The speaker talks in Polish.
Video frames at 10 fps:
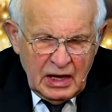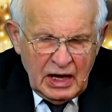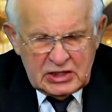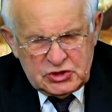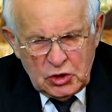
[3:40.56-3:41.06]

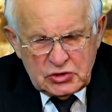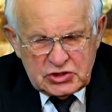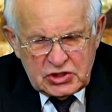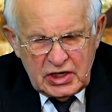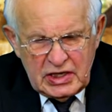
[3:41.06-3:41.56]
a
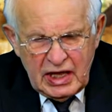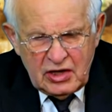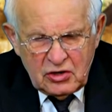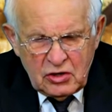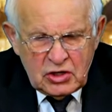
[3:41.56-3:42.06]
siostry
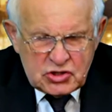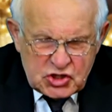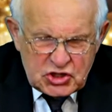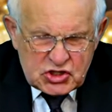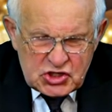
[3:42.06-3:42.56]
jego
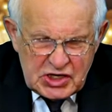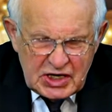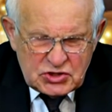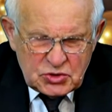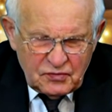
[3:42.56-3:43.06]
czyż
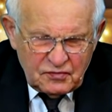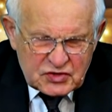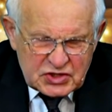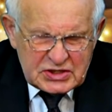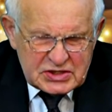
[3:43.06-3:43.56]
nie są
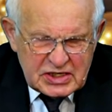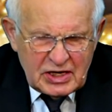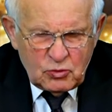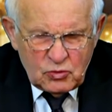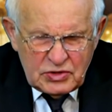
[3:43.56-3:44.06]

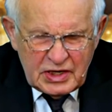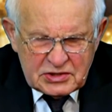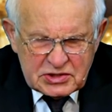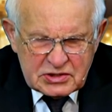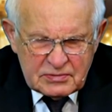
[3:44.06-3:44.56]
wszystkie u
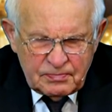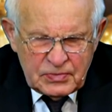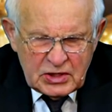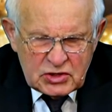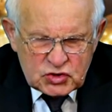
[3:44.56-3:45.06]
nas?
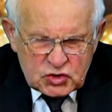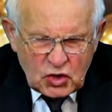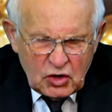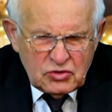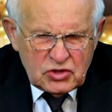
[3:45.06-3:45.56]

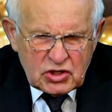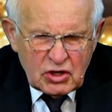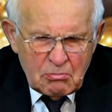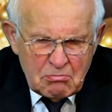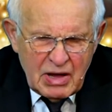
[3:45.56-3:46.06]
Skąd
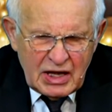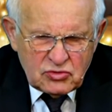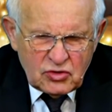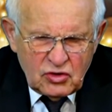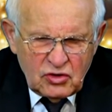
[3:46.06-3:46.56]
ma
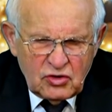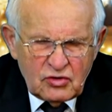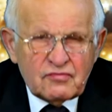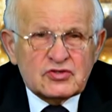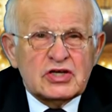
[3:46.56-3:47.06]
to
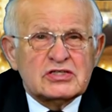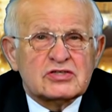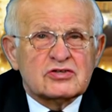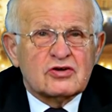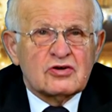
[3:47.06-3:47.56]

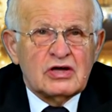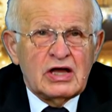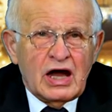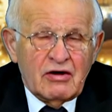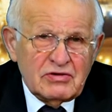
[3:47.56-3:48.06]
wszystko?
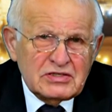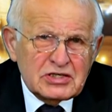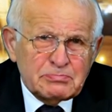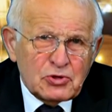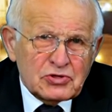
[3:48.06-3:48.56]
A więc
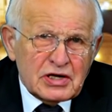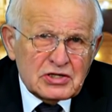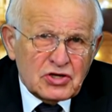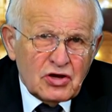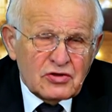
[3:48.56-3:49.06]
jest
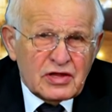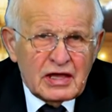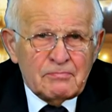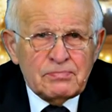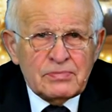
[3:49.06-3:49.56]
podkreślone, e,